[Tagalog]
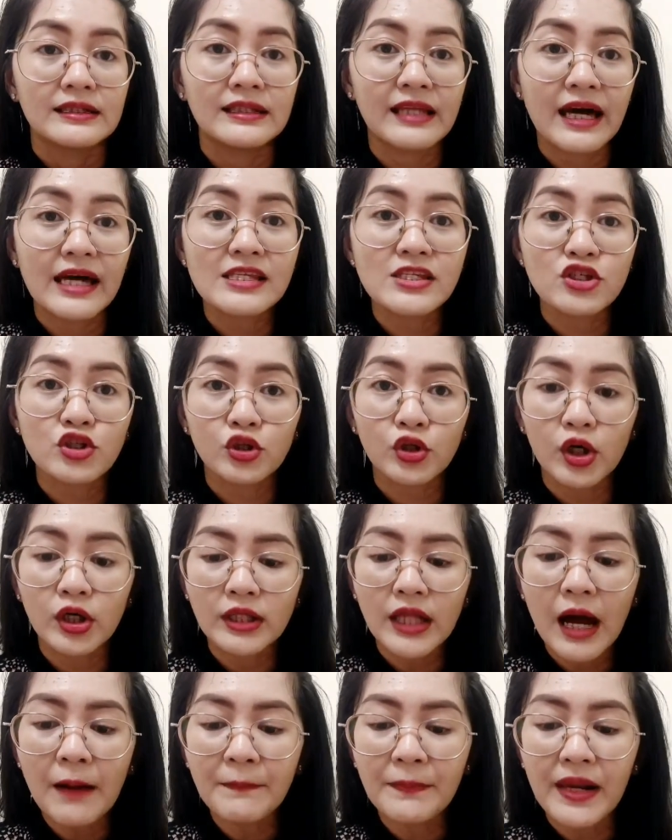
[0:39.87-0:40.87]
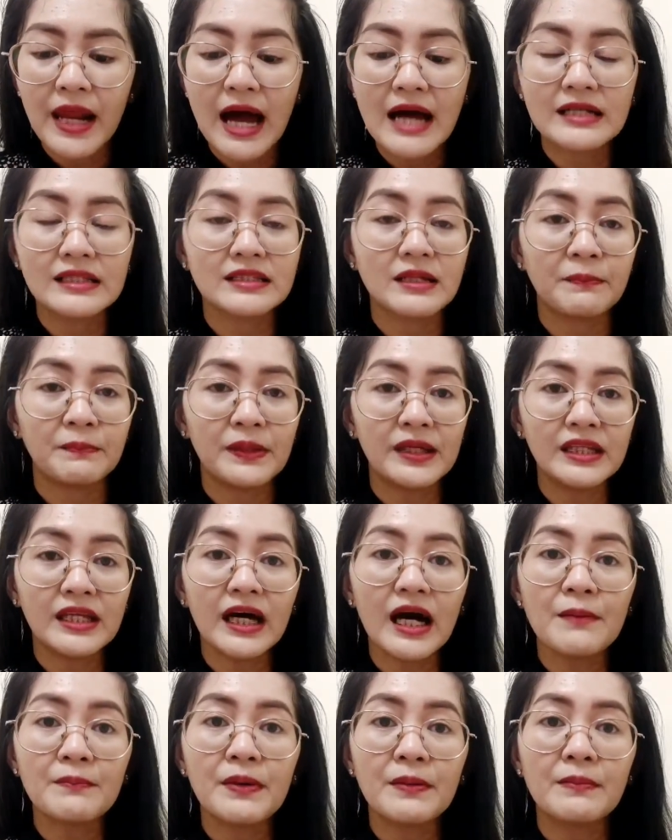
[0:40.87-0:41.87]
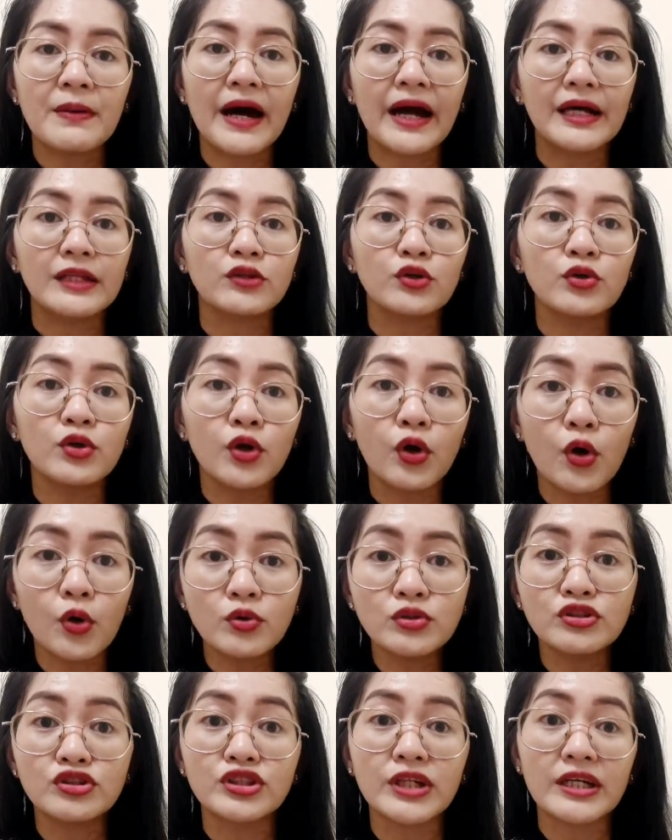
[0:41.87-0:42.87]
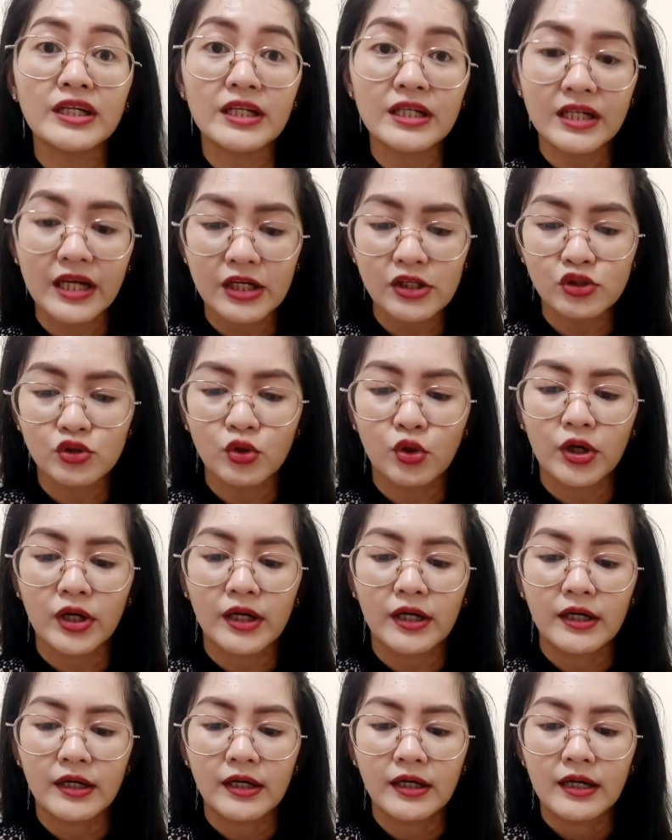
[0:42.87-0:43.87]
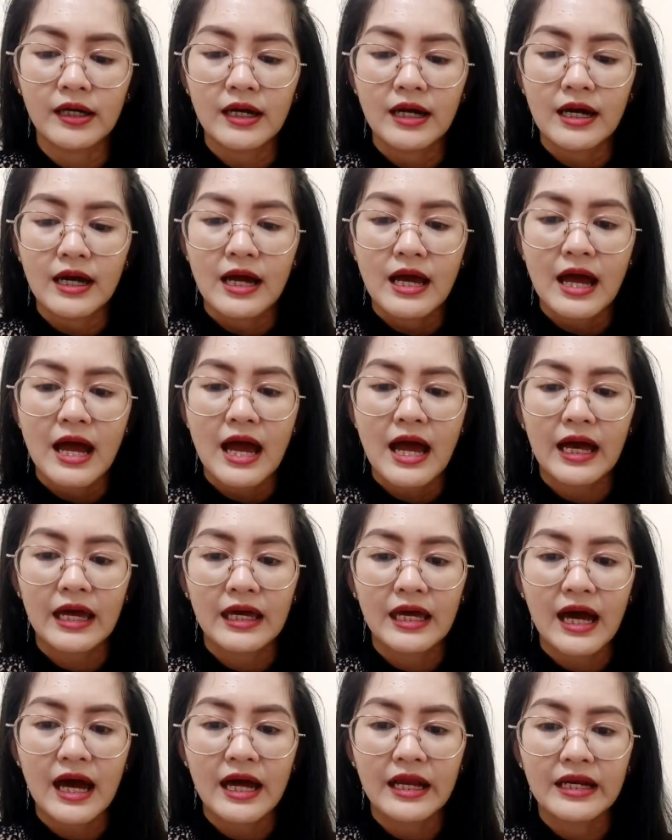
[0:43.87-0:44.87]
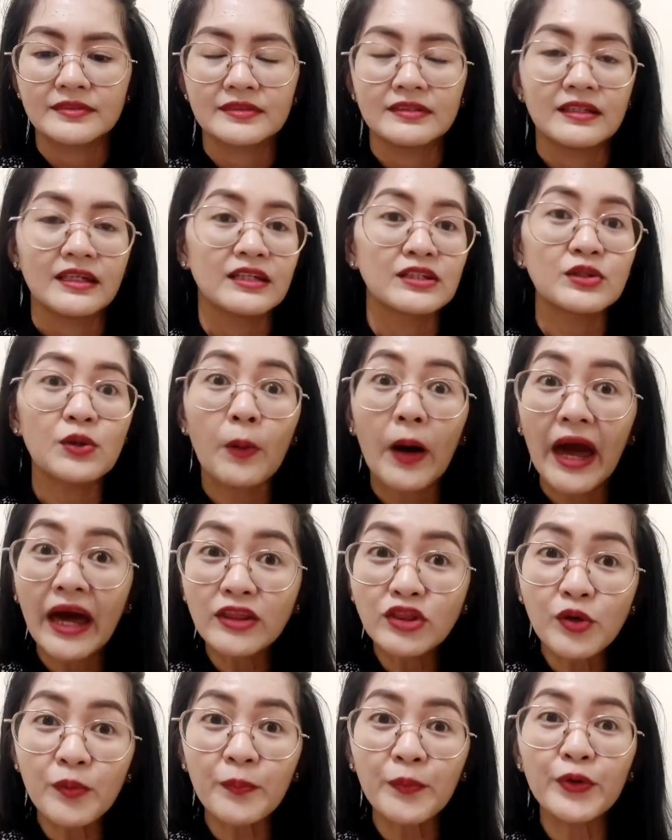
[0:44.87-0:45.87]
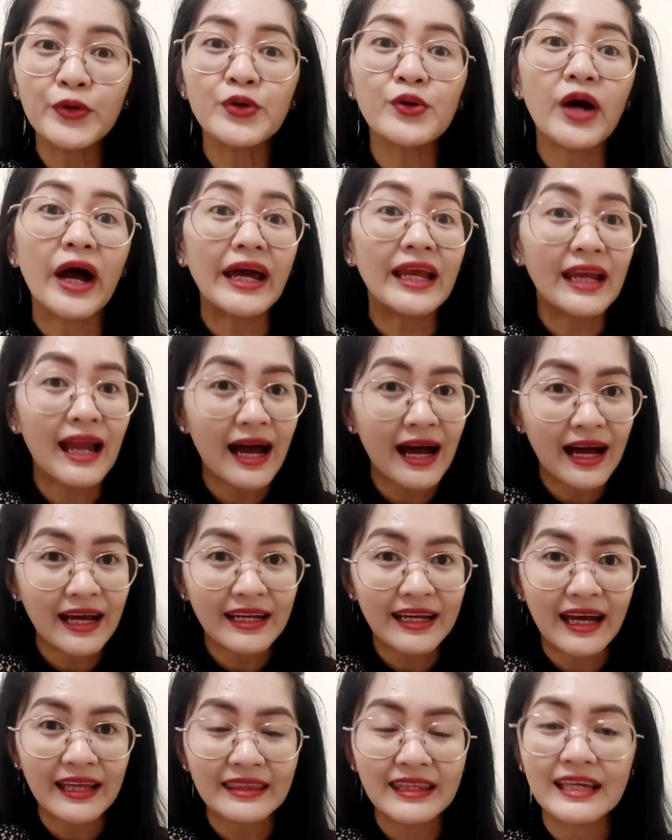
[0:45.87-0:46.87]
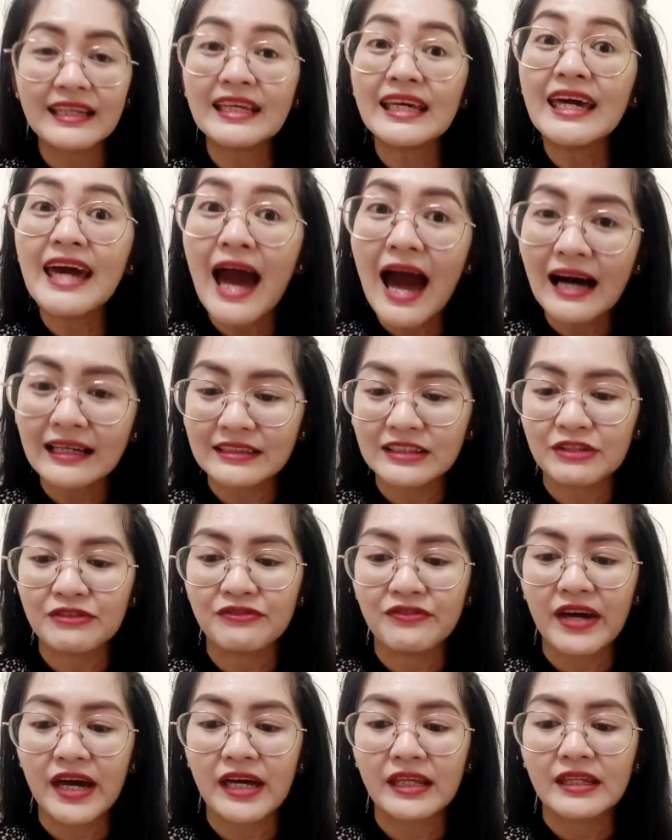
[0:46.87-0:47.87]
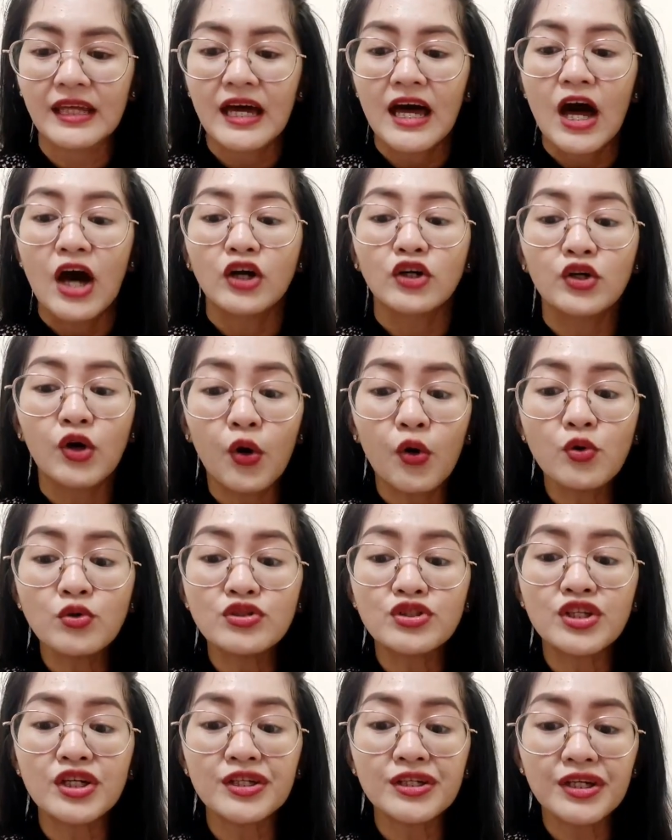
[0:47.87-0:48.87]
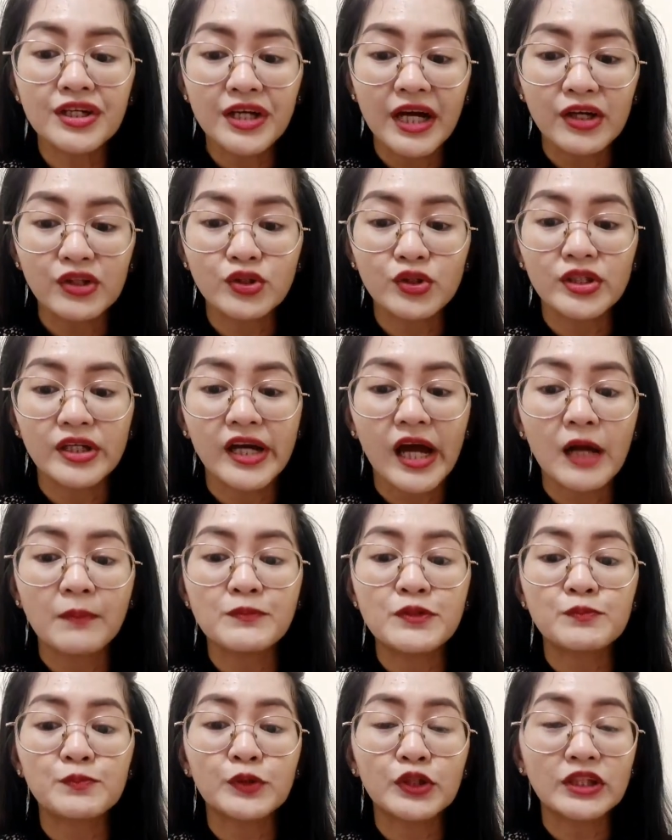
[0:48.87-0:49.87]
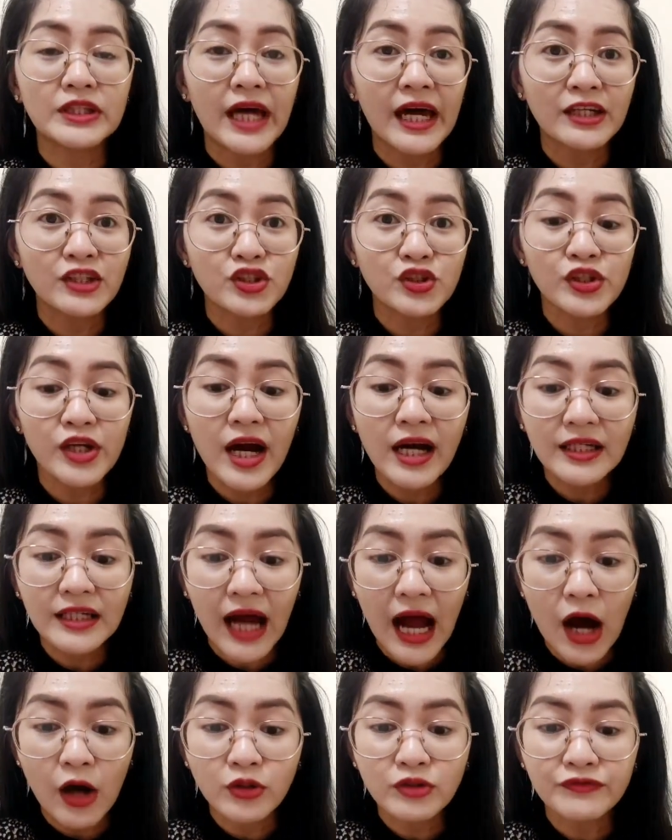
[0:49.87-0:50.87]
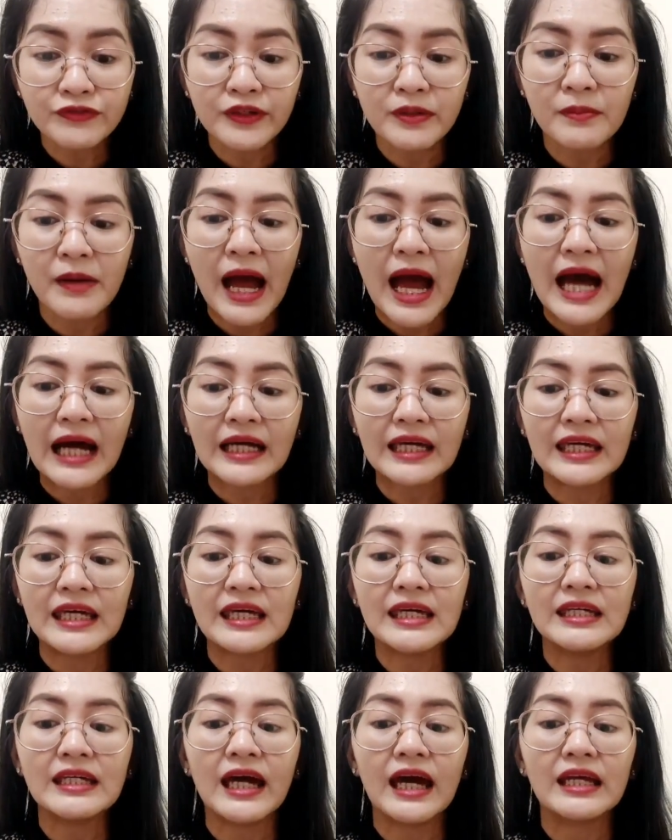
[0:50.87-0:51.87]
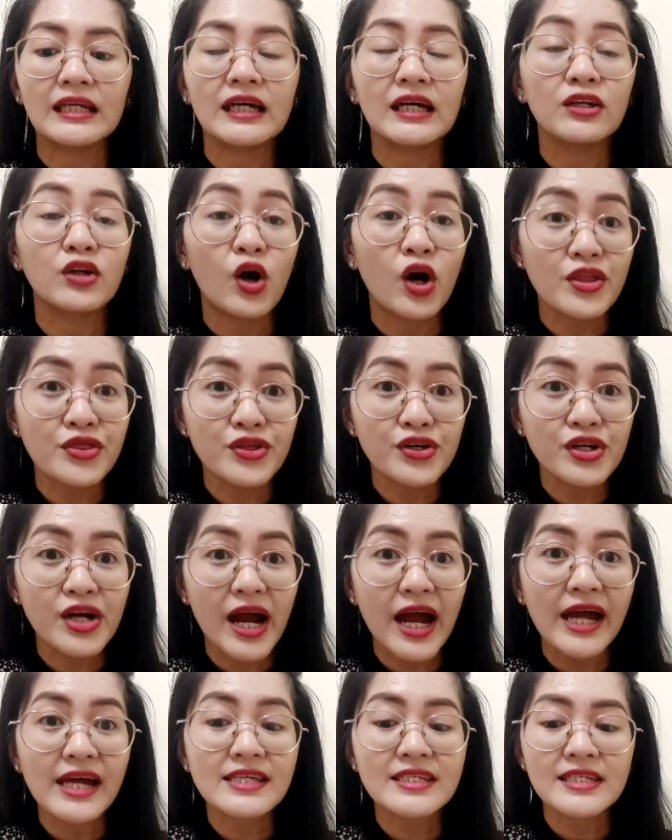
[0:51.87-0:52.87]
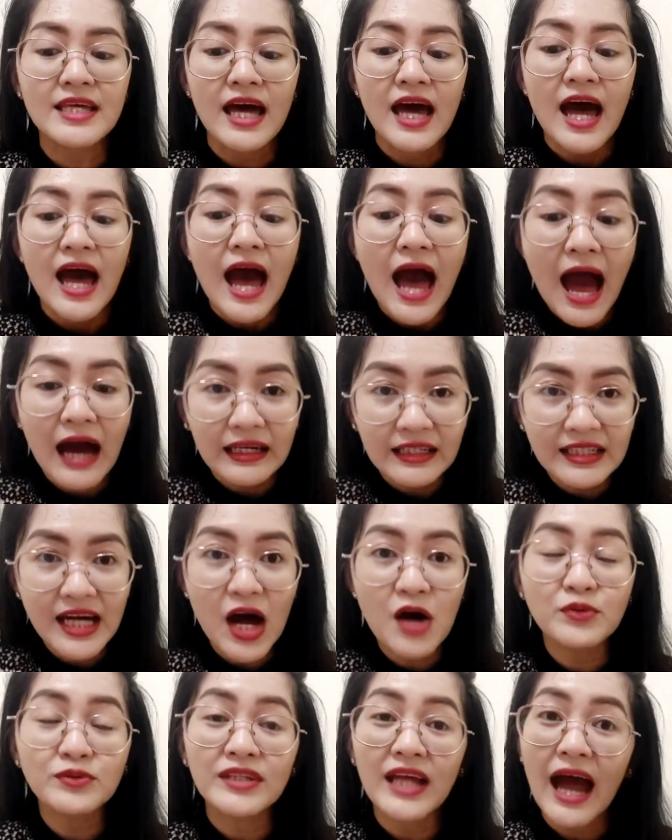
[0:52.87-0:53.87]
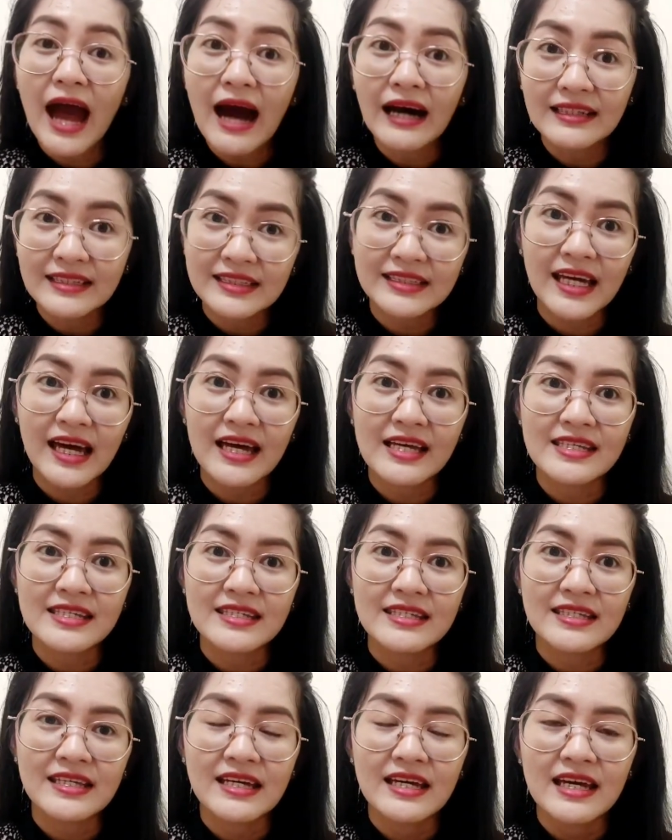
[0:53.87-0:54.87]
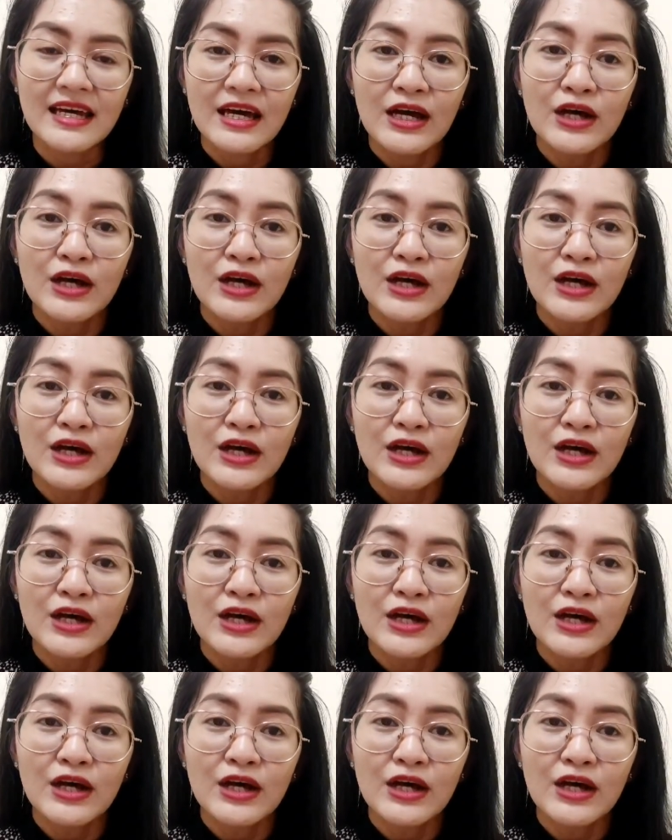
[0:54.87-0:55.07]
Then, scroll up lang sa pinakababa itong code generator. Ayan. So, eto po yung kailangan natin i-activate. Code generator helps protect your account from hacking and unauthorized account access.